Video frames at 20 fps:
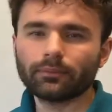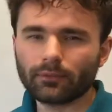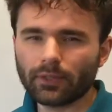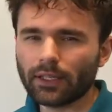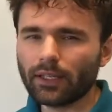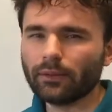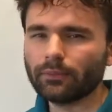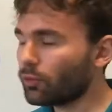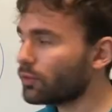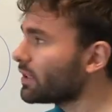
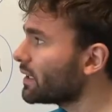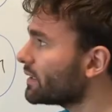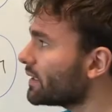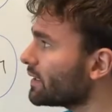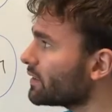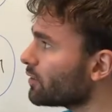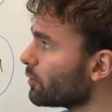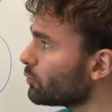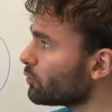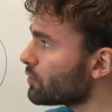000. Donc cet
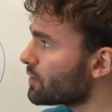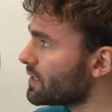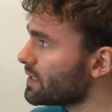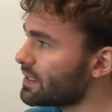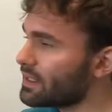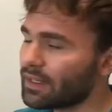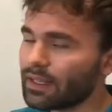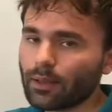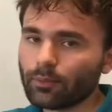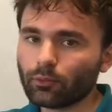exemple de
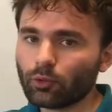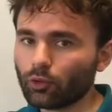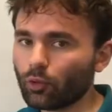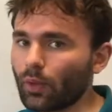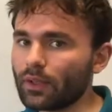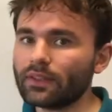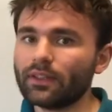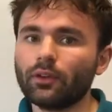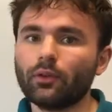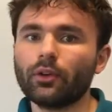système de
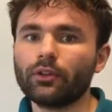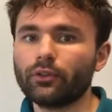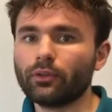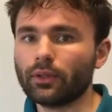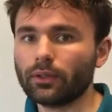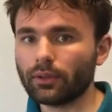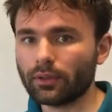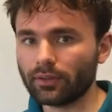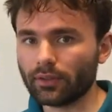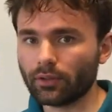trois équations
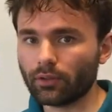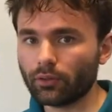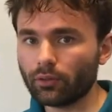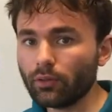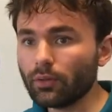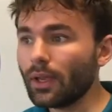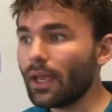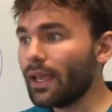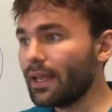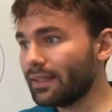et trois
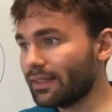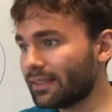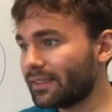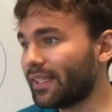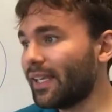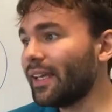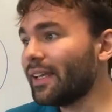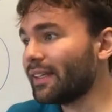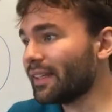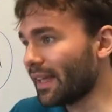inconnues,
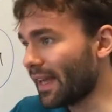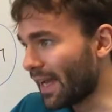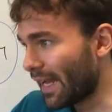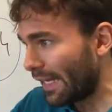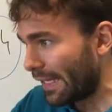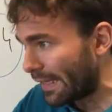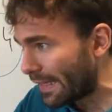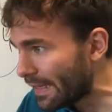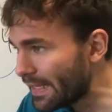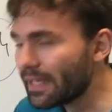c'est
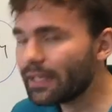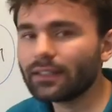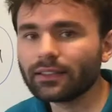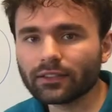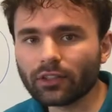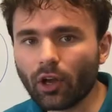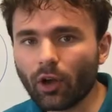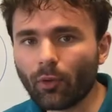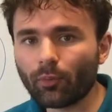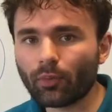un
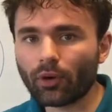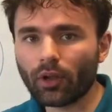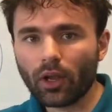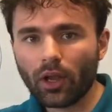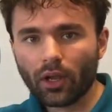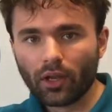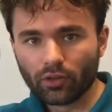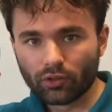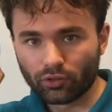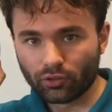exemple
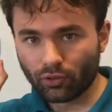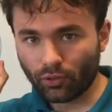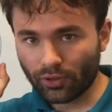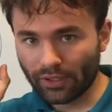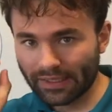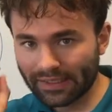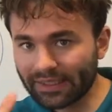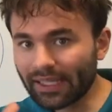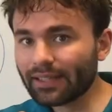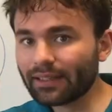sur
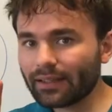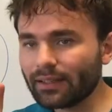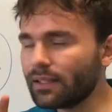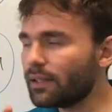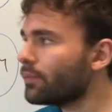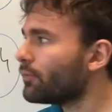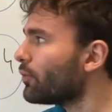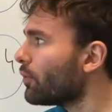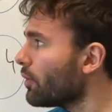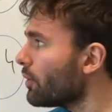quatre
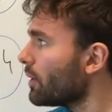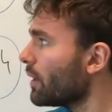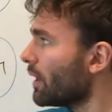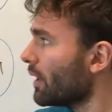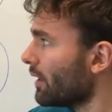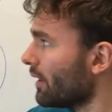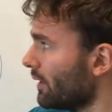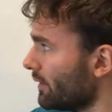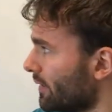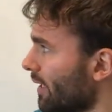niveaux
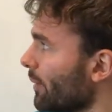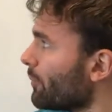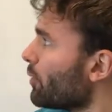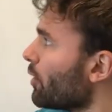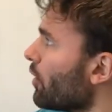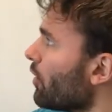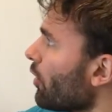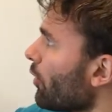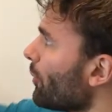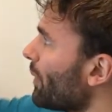
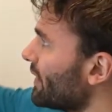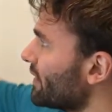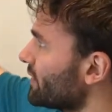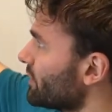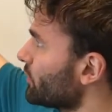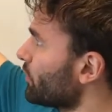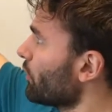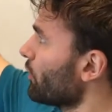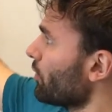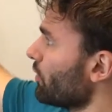D'abord
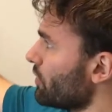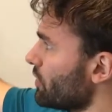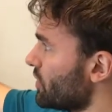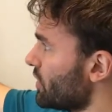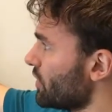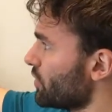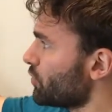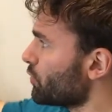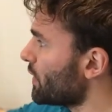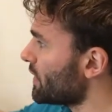parce que
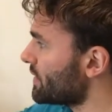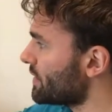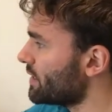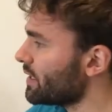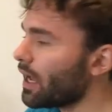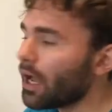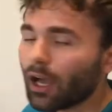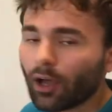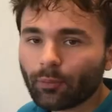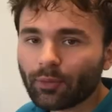j'ai choisi
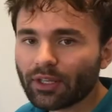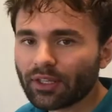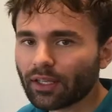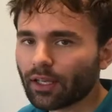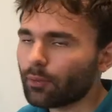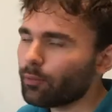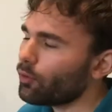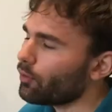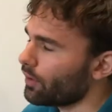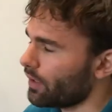
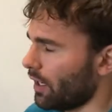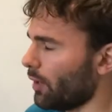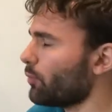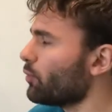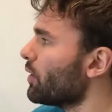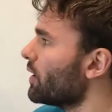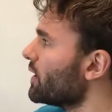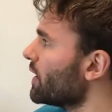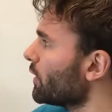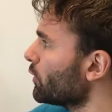arbitrairement et un
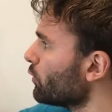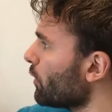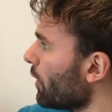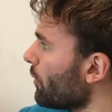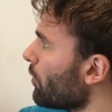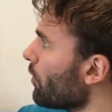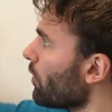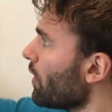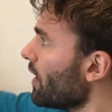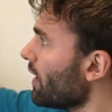peu
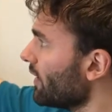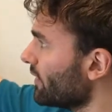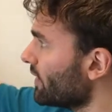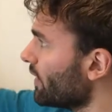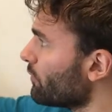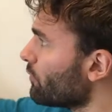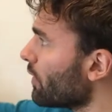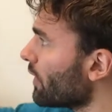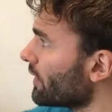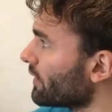aléatoirement
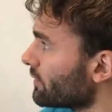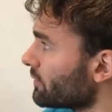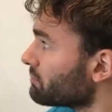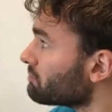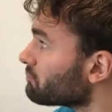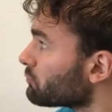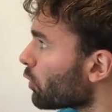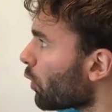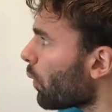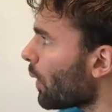d'avoir
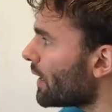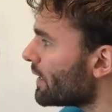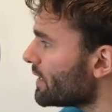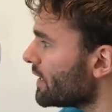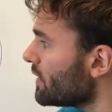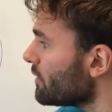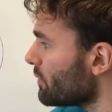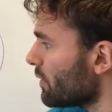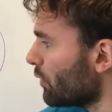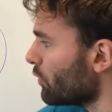trois
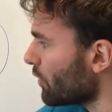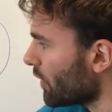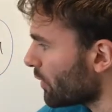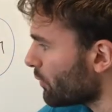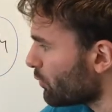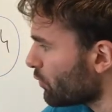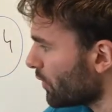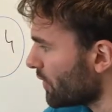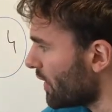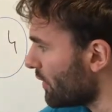lignes, mais on aurait
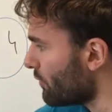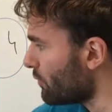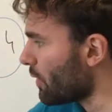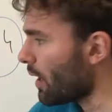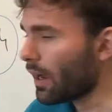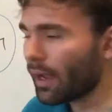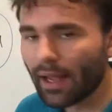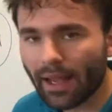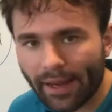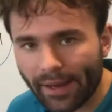pu en
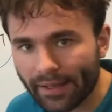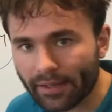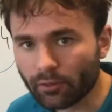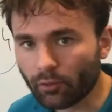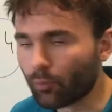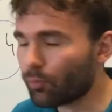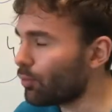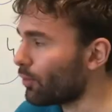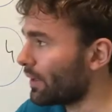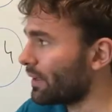avoir n,
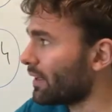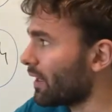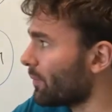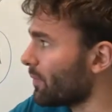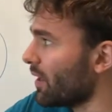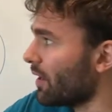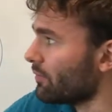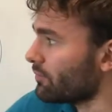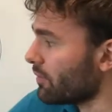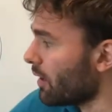on pourrait très
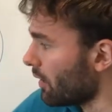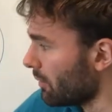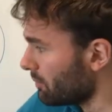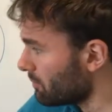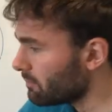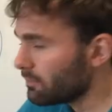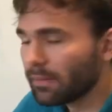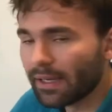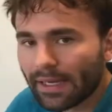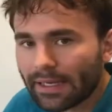bien avoir
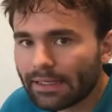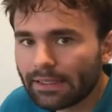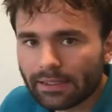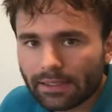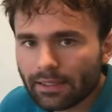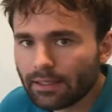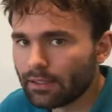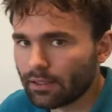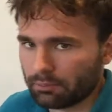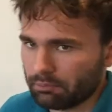n
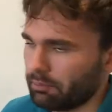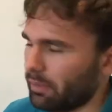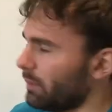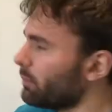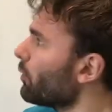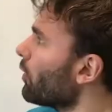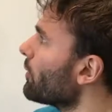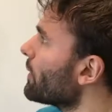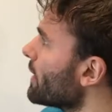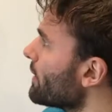lignes, pas de
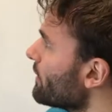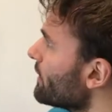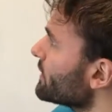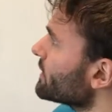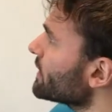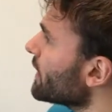problème avec